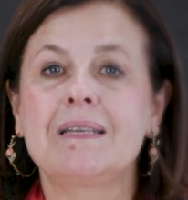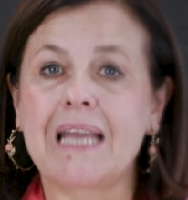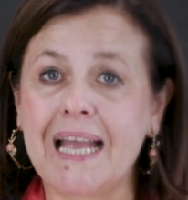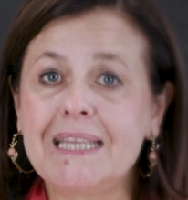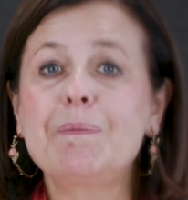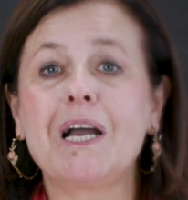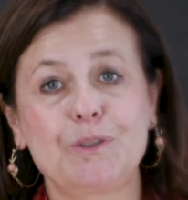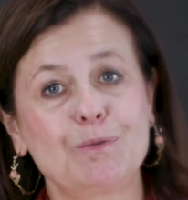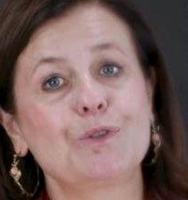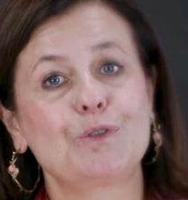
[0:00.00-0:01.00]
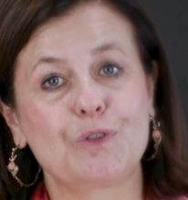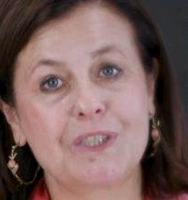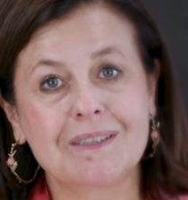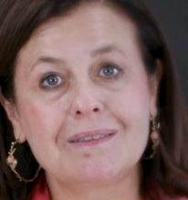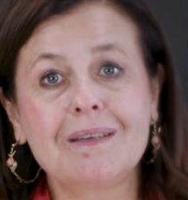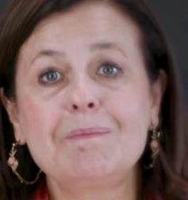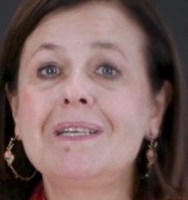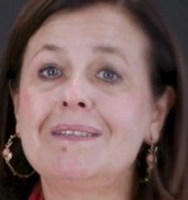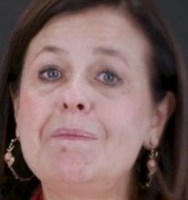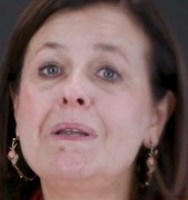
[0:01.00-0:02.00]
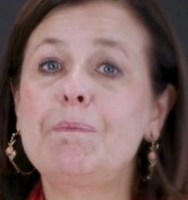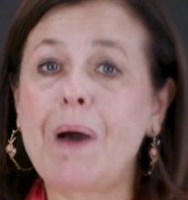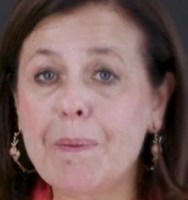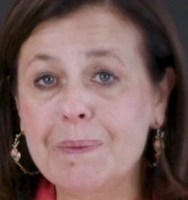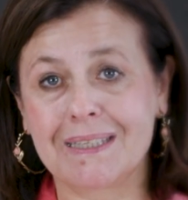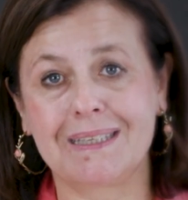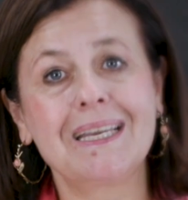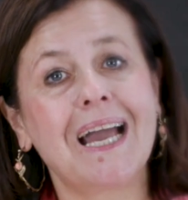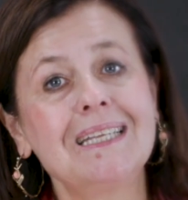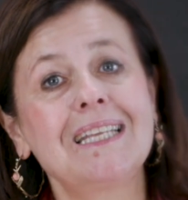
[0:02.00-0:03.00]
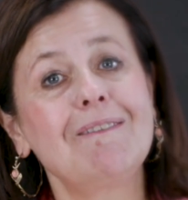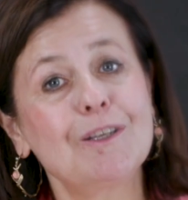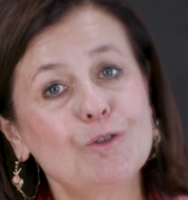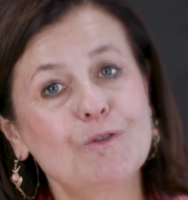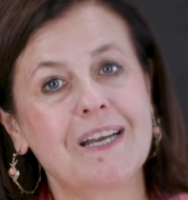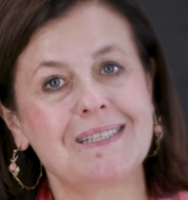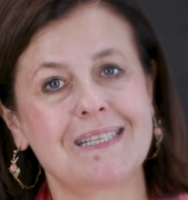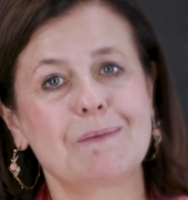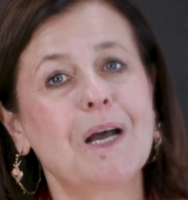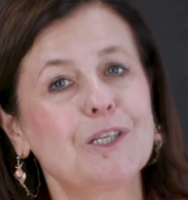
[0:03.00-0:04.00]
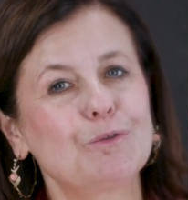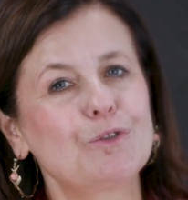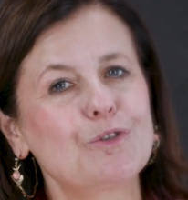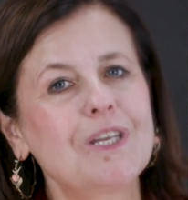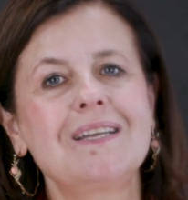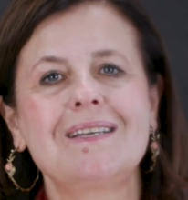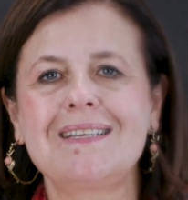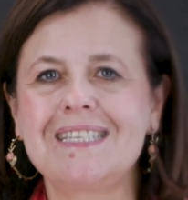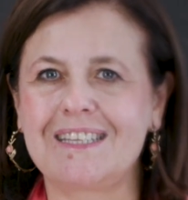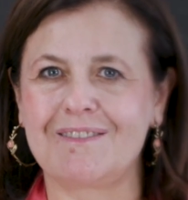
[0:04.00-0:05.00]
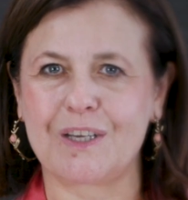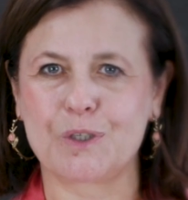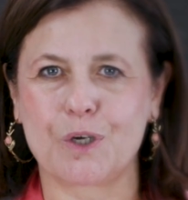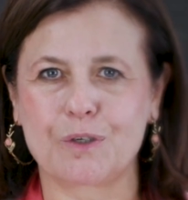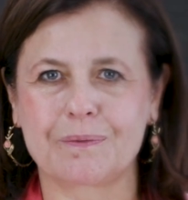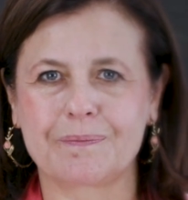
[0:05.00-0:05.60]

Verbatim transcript: kendi başvurusunun yanında bir de bir public yani devlet üniversitesi başvurusuna izin veriyor.